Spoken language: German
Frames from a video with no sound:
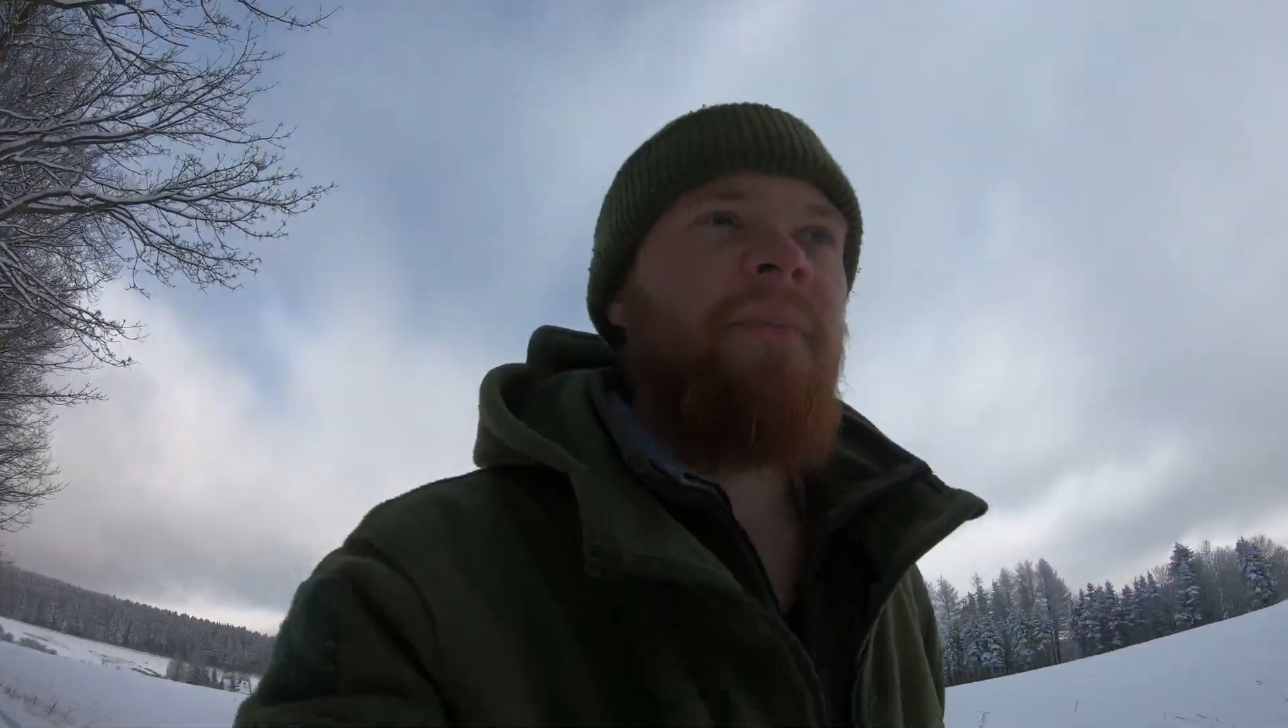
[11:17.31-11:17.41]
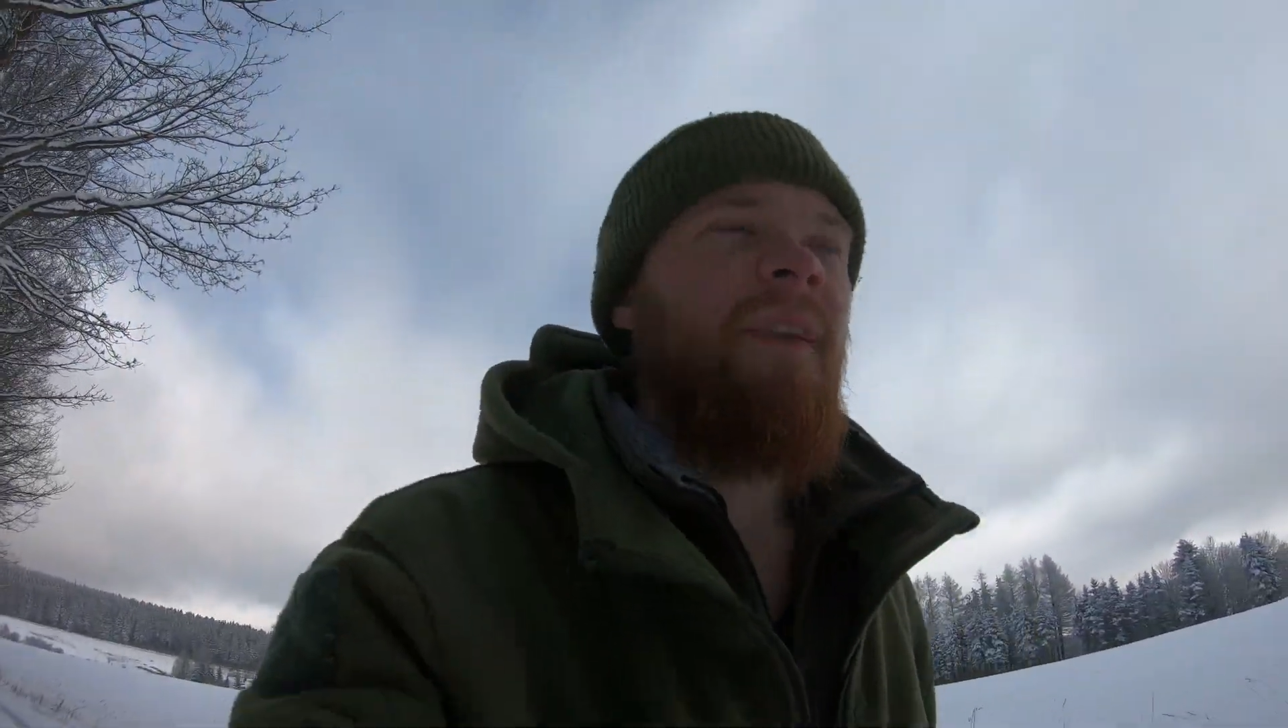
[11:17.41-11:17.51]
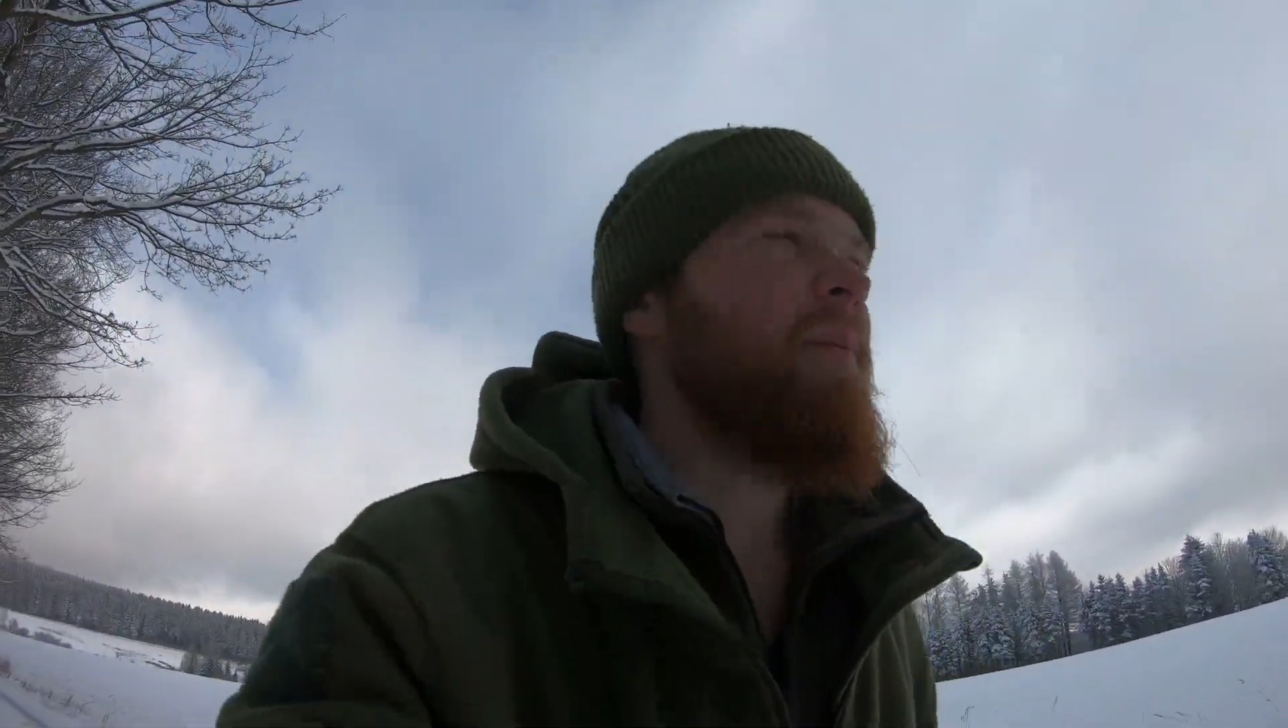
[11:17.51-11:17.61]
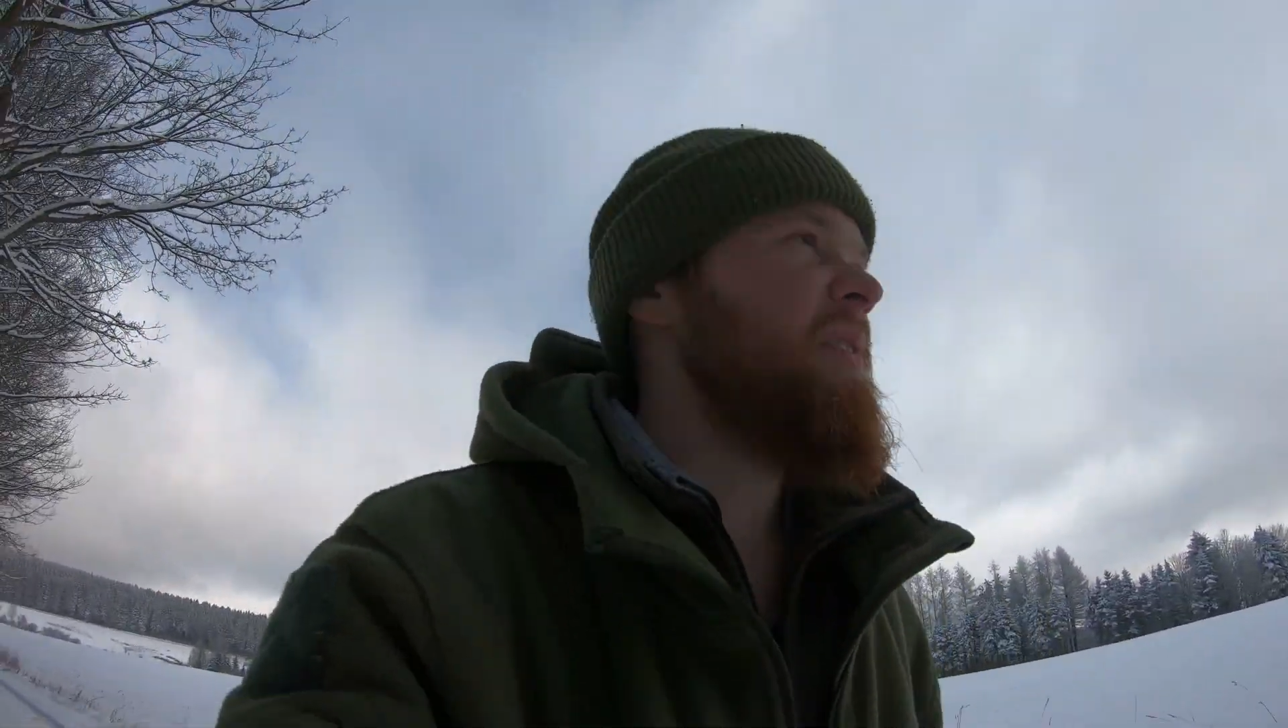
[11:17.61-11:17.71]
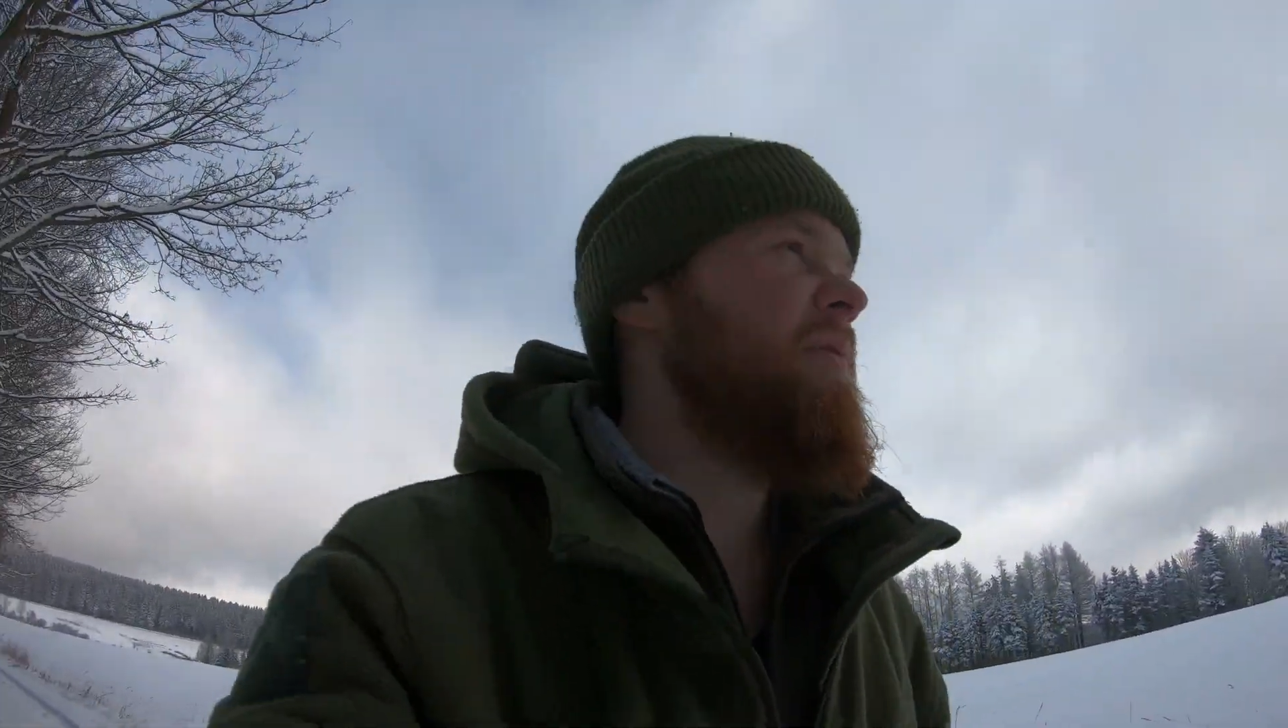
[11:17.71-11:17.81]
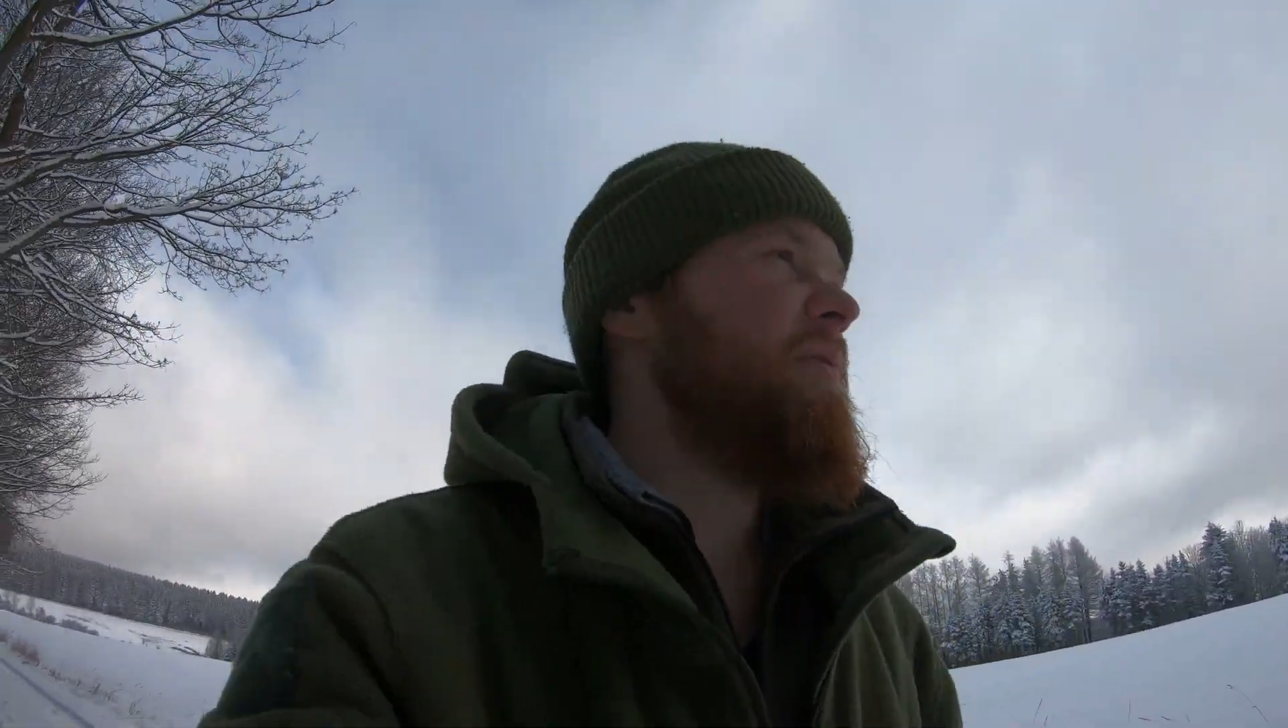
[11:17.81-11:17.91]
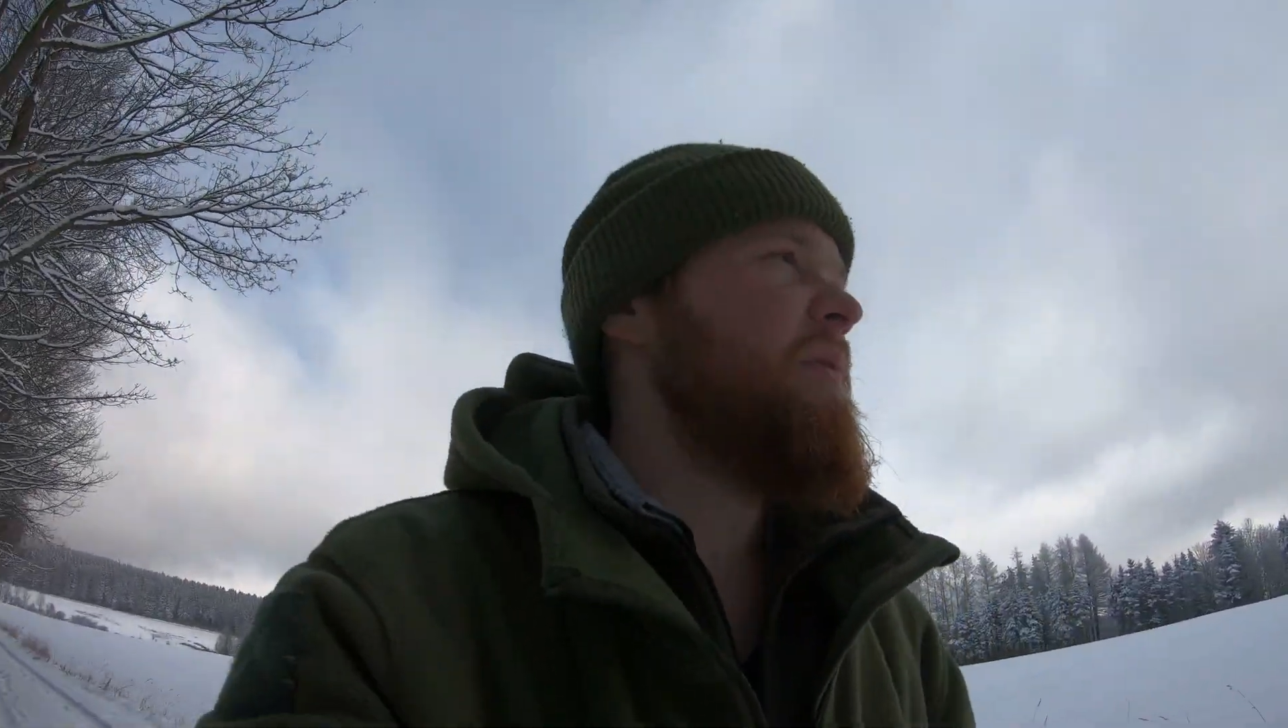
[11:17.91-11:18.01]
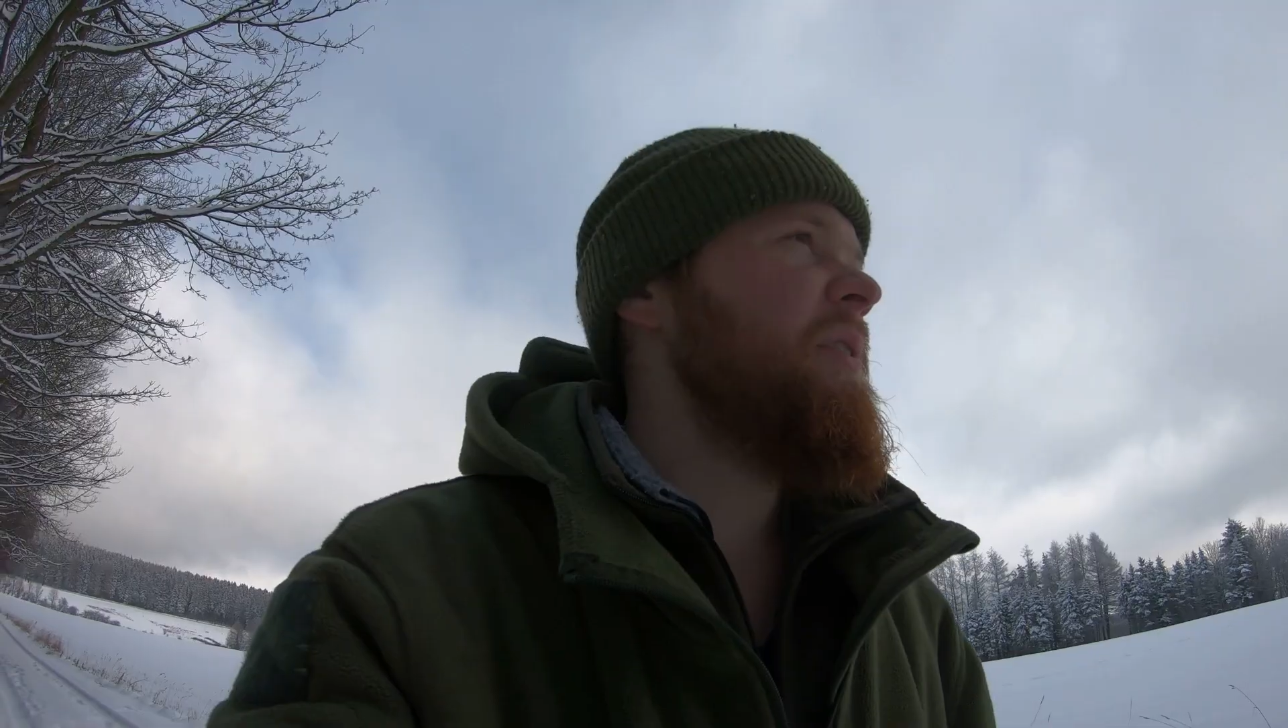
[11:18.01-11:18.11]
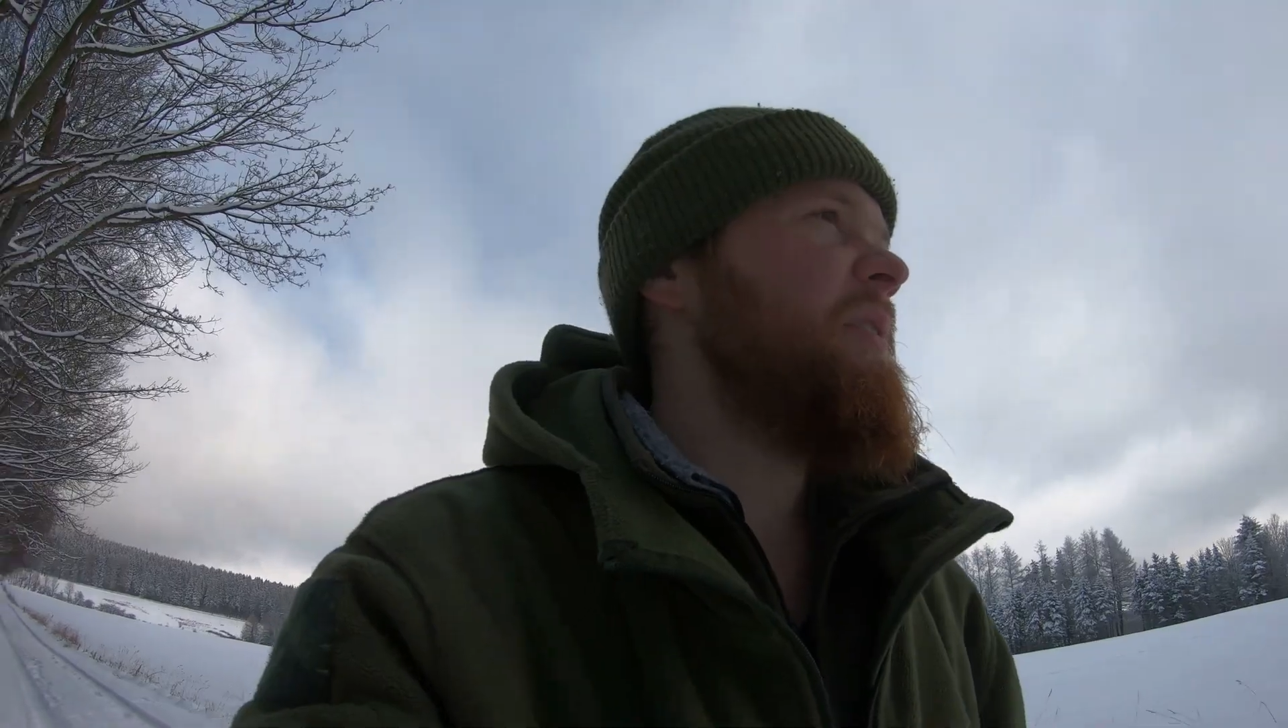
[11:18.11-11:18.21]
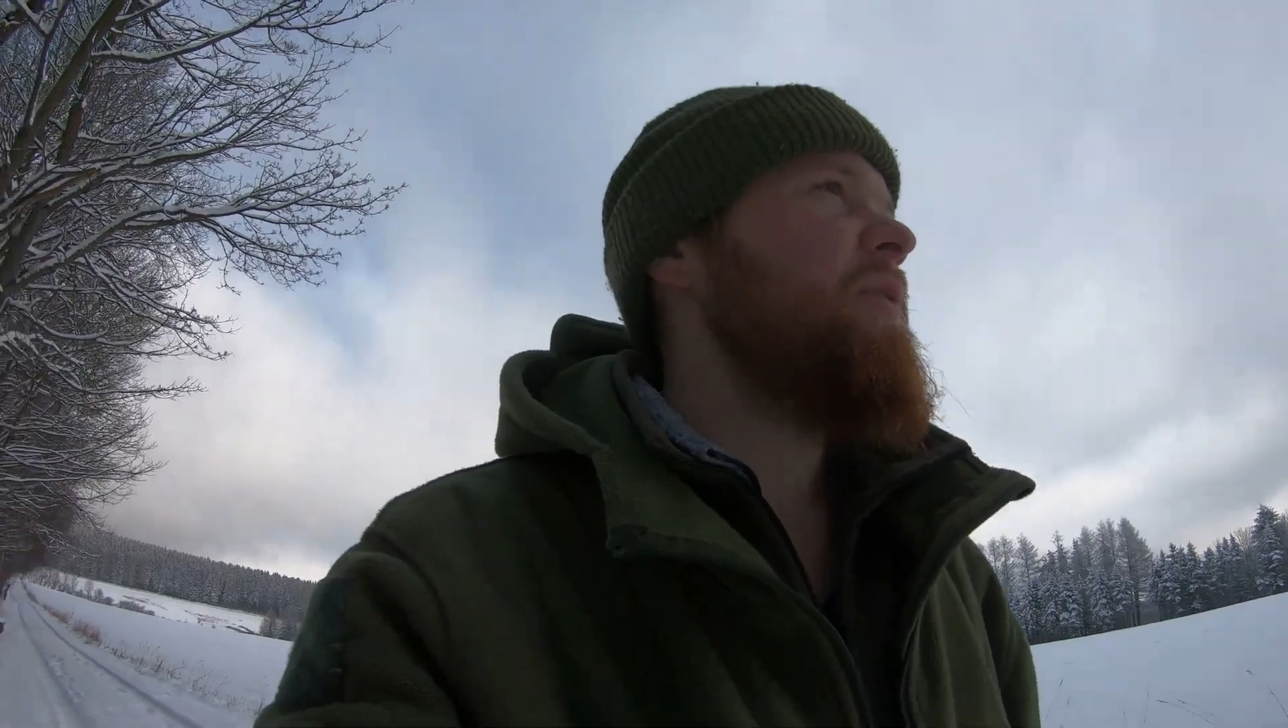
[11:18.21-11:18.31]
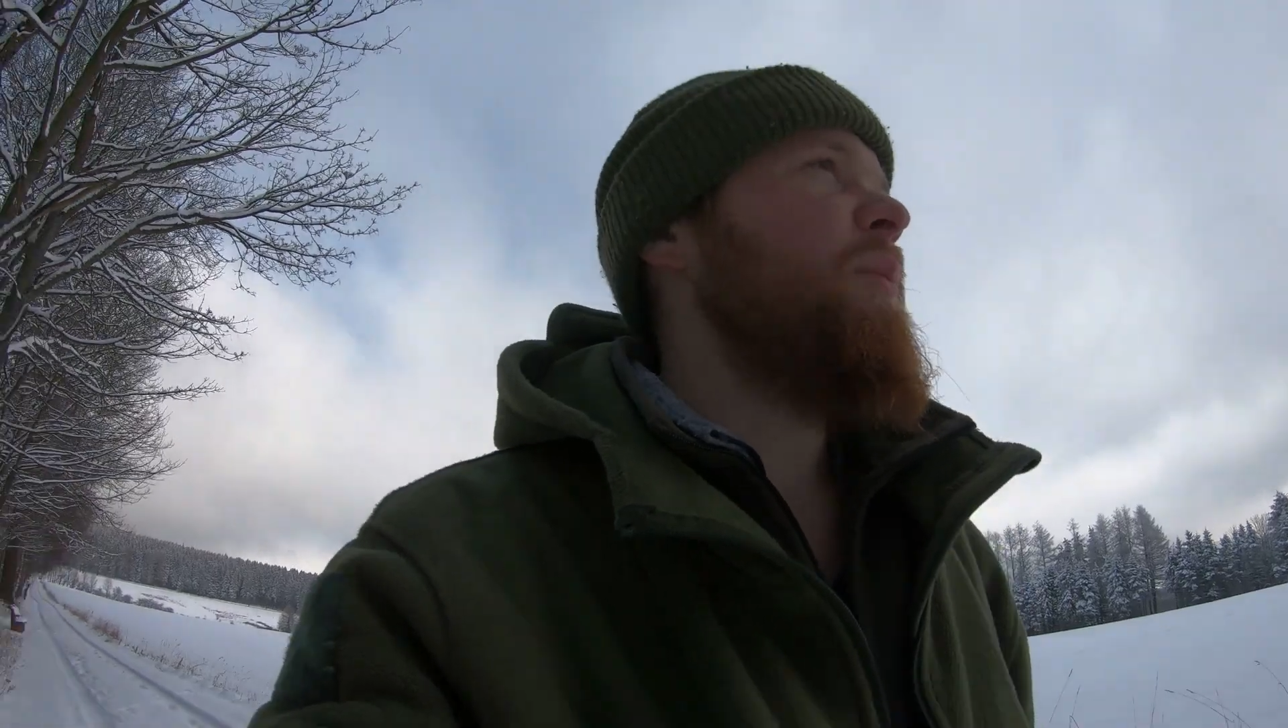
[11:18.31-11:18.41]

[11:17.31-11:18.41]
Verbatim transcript: aber ich finde es